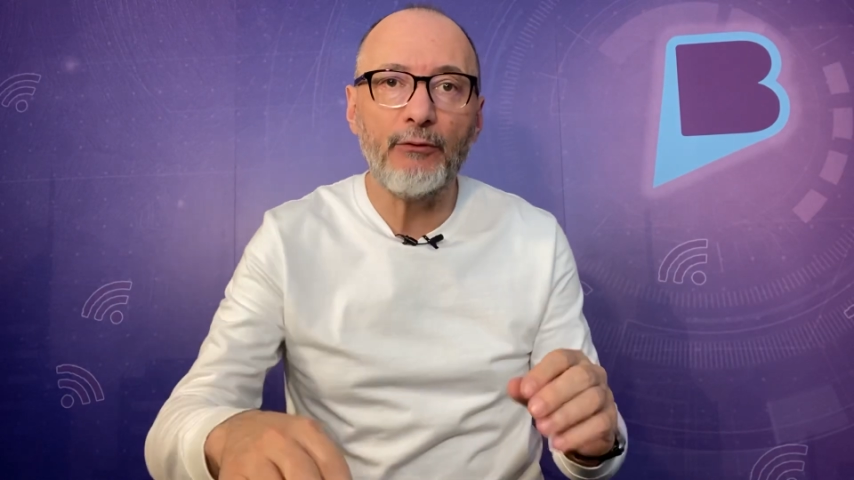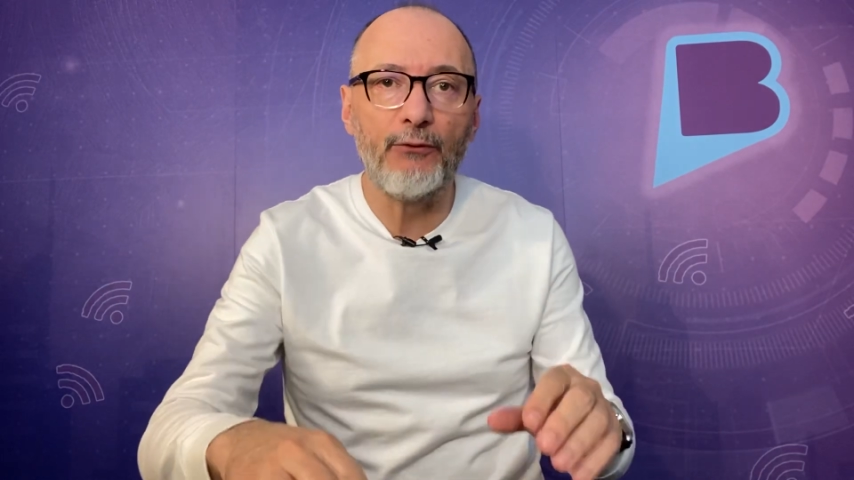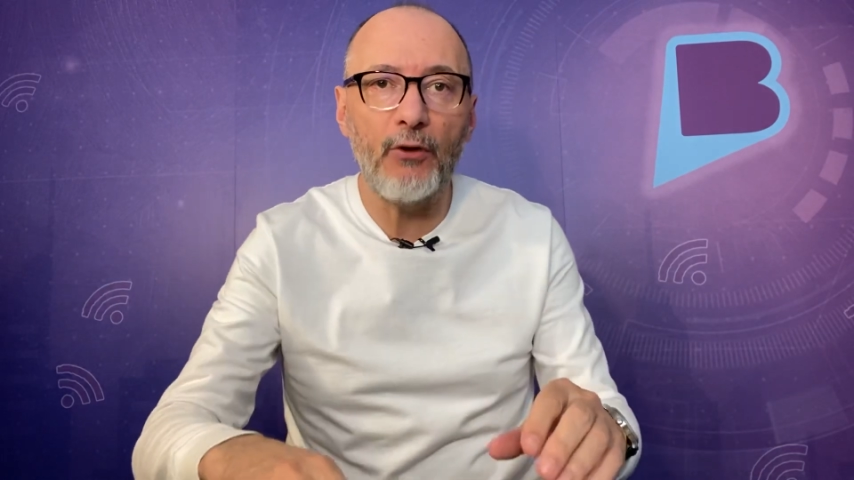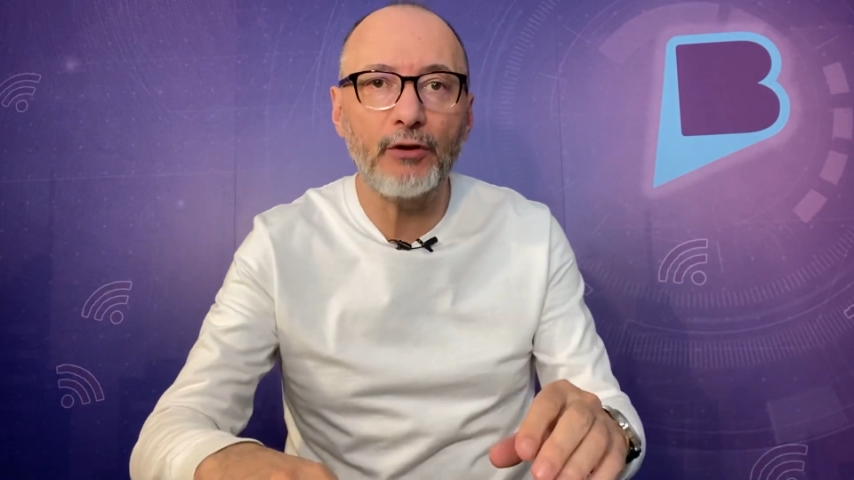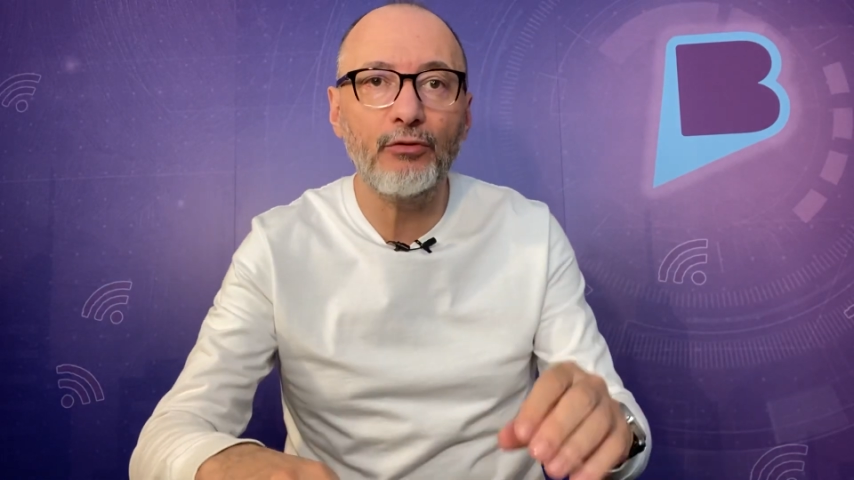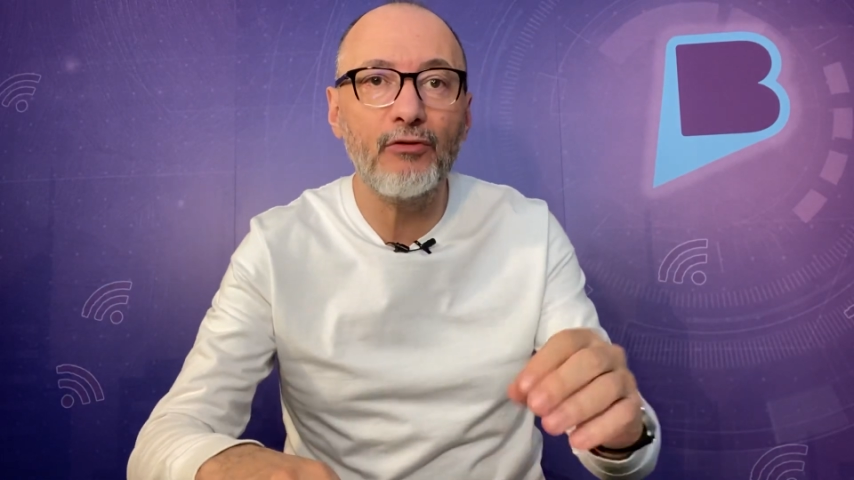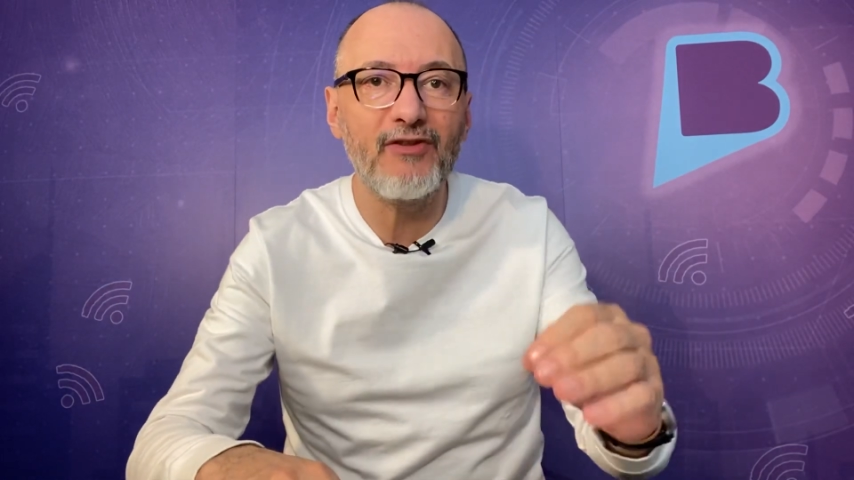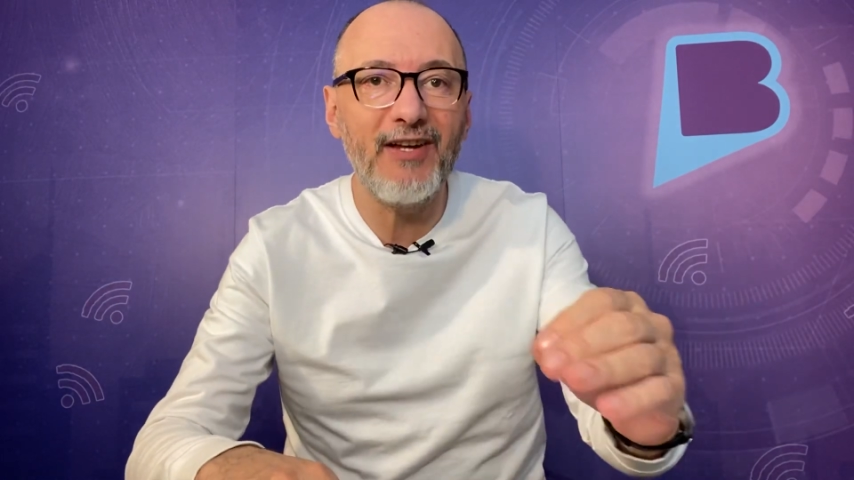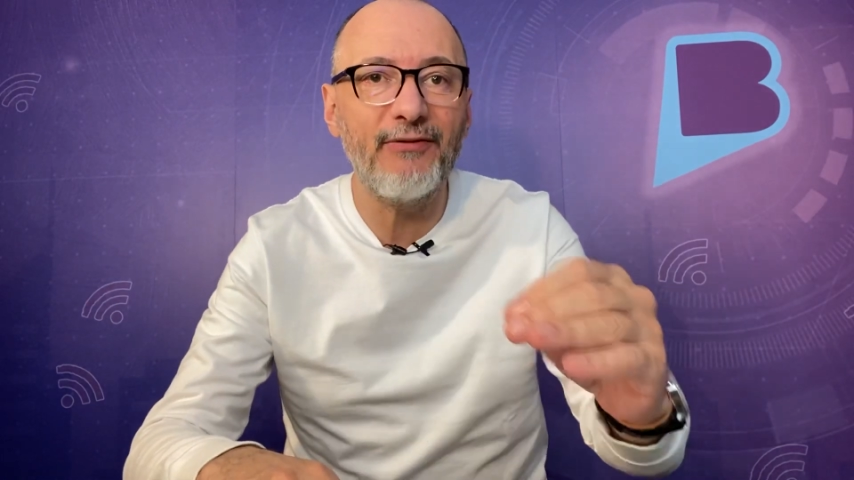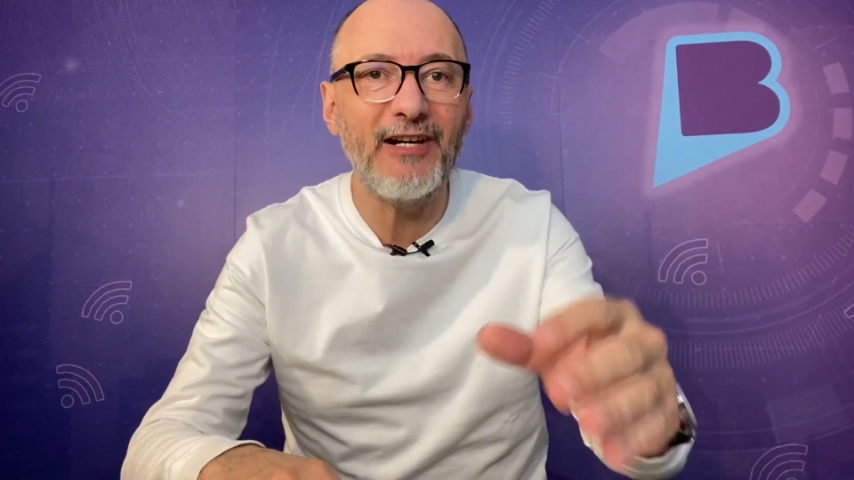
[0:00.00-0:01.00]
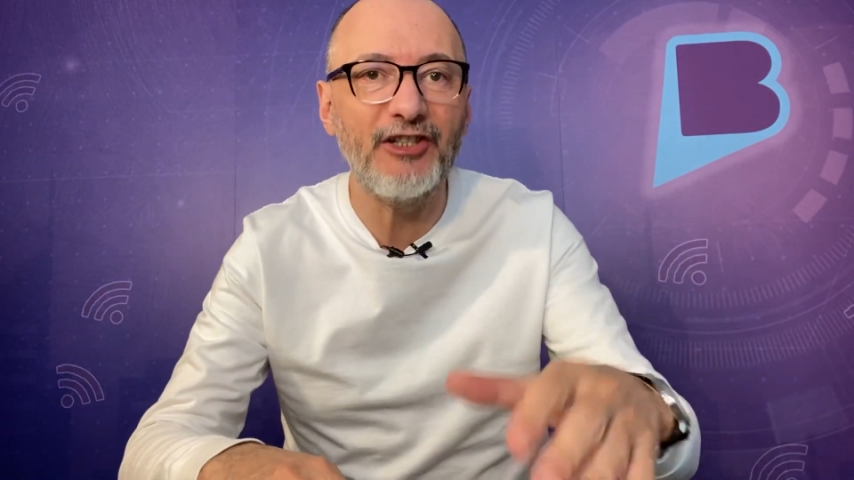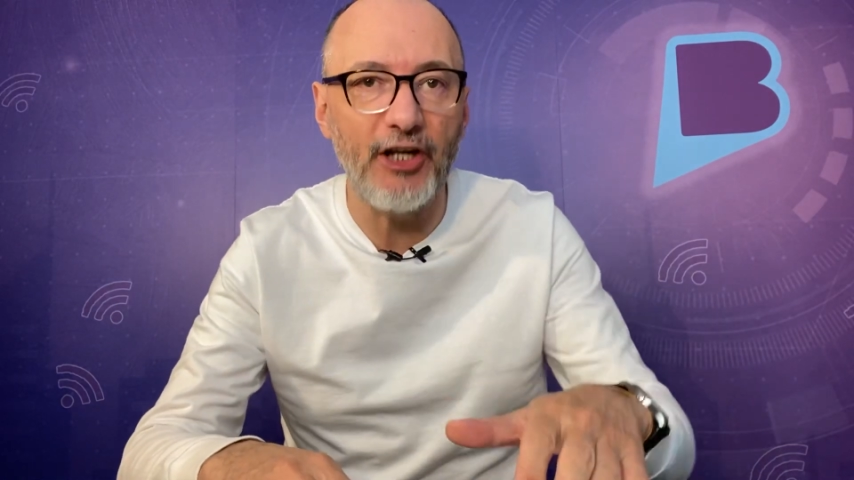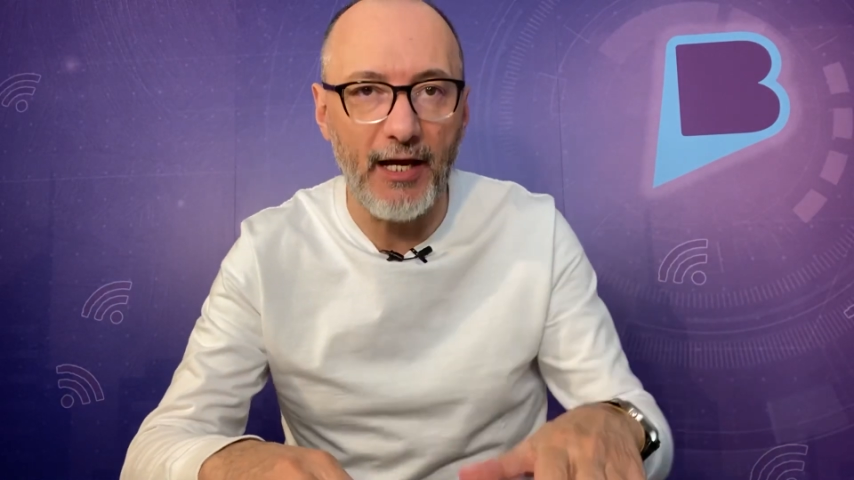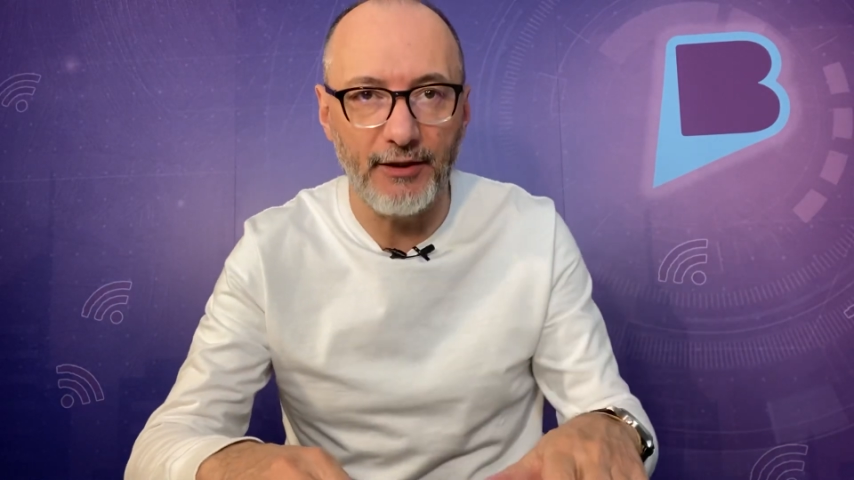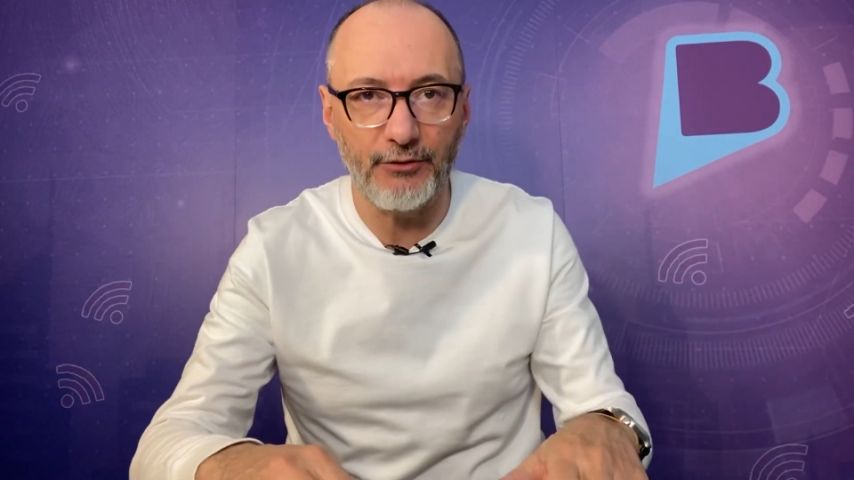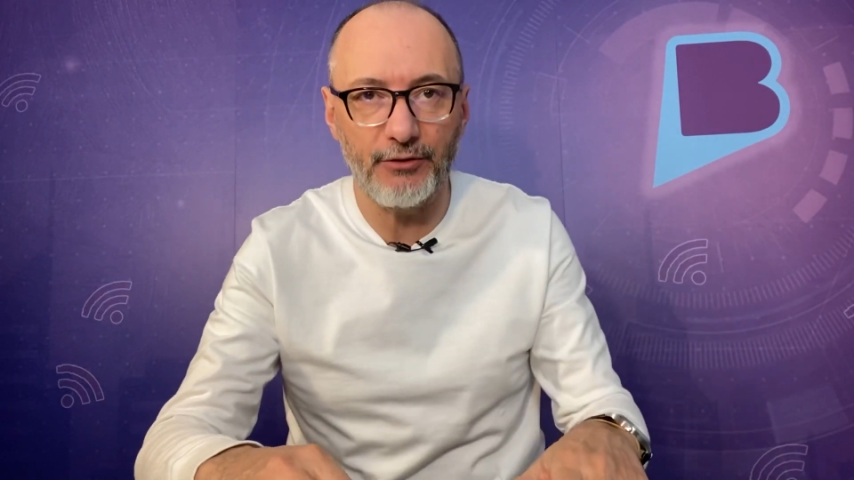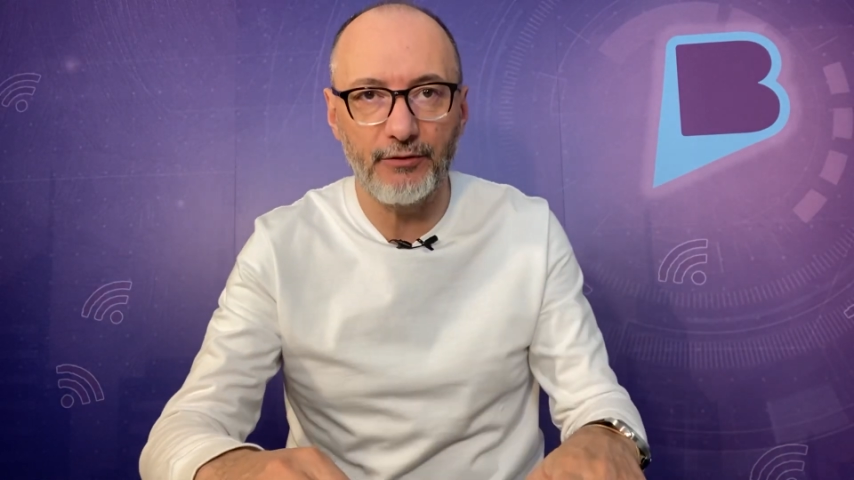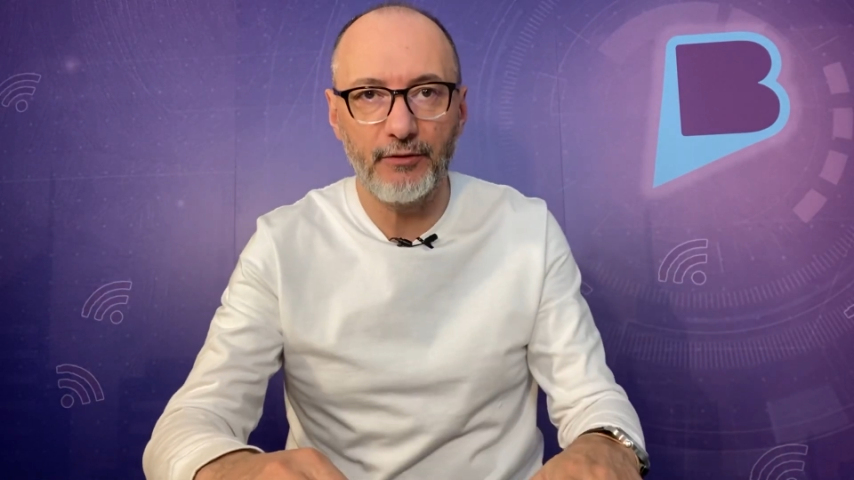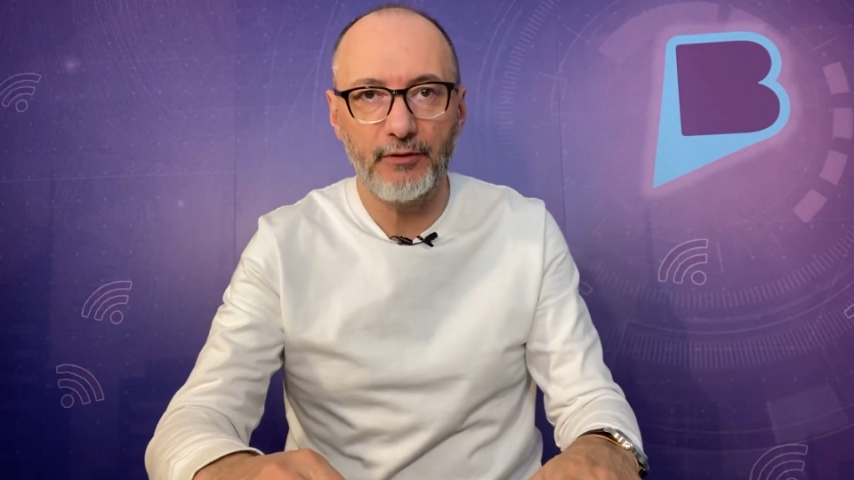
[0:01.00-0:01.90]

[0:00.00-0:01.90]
voto dos evangélicos.